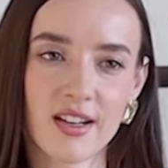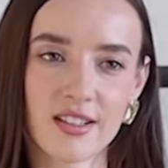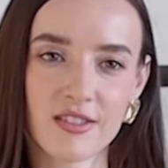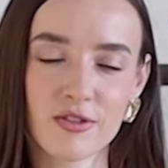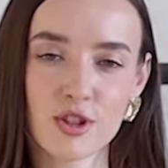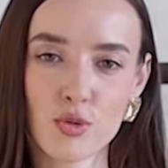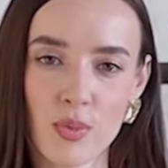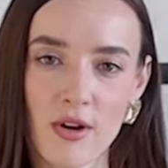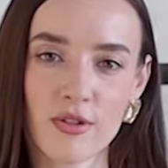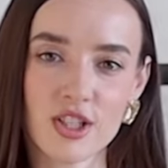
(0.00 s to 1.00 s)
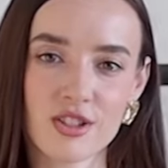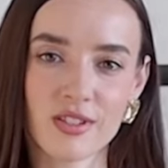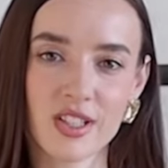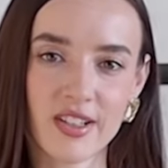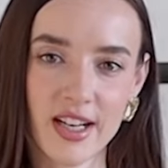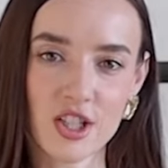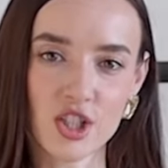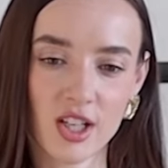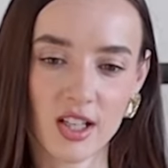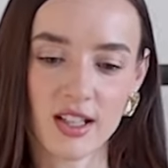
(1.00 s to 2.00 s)
э, выступаю в качестве
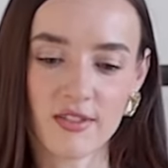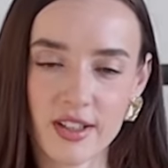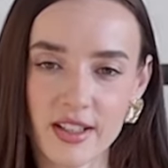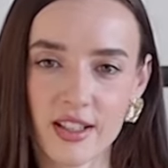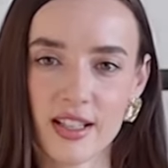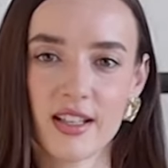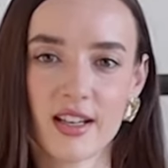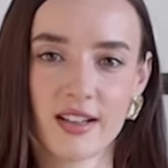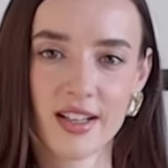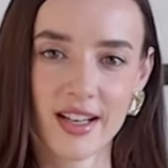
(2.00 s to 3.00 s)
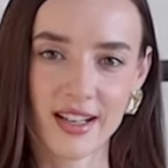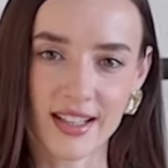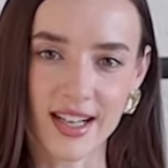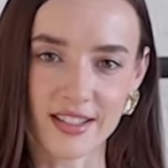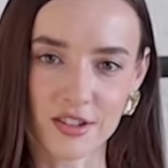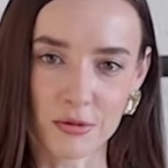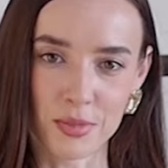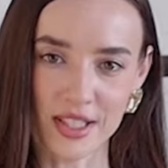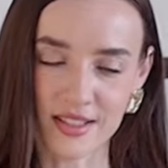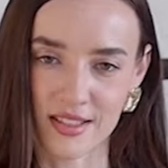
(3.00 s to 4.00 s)
говорящей головы, и кадр у
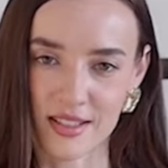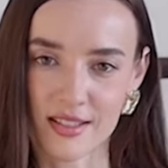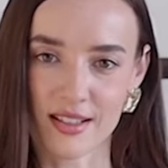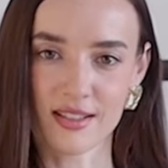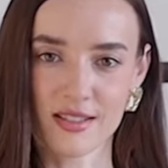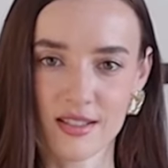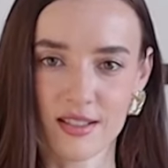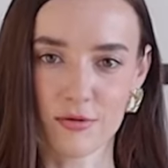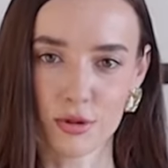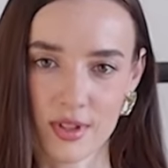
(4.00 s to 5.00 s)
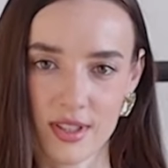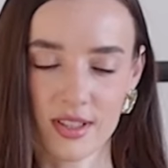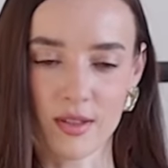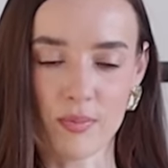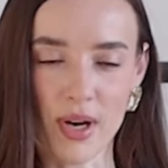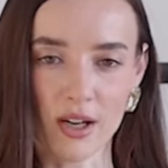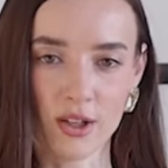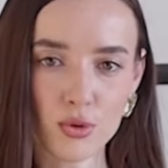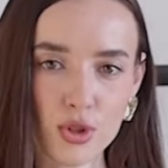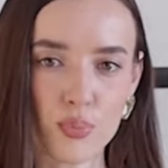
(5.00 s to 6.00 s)
меня срезается вот как-то по
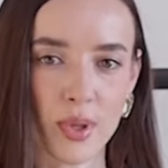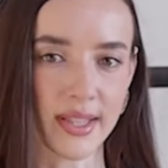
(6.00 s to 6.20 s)
грудь, по